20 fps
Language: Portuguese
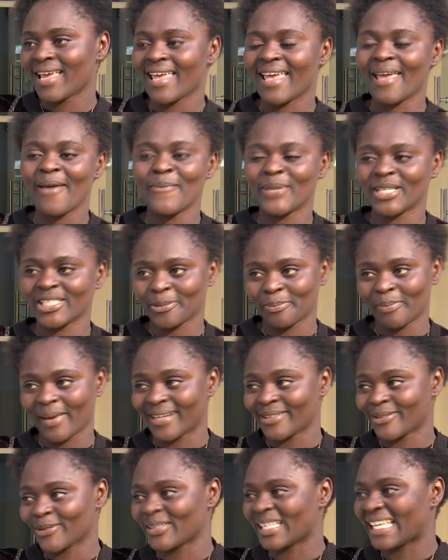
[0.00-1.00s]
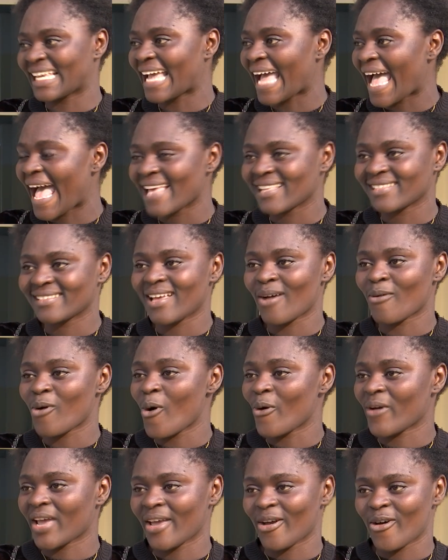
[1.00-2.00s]
é mais perto de casa, a
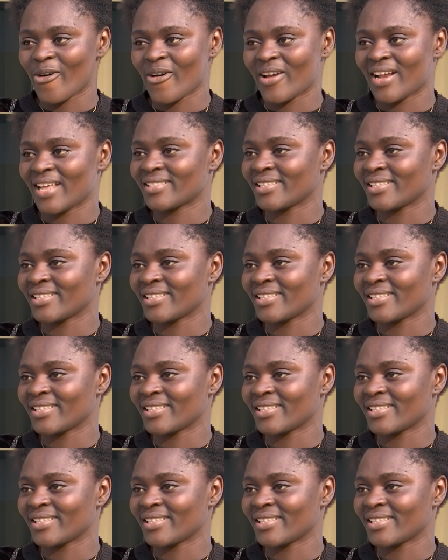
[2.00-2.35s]
qualquer hora,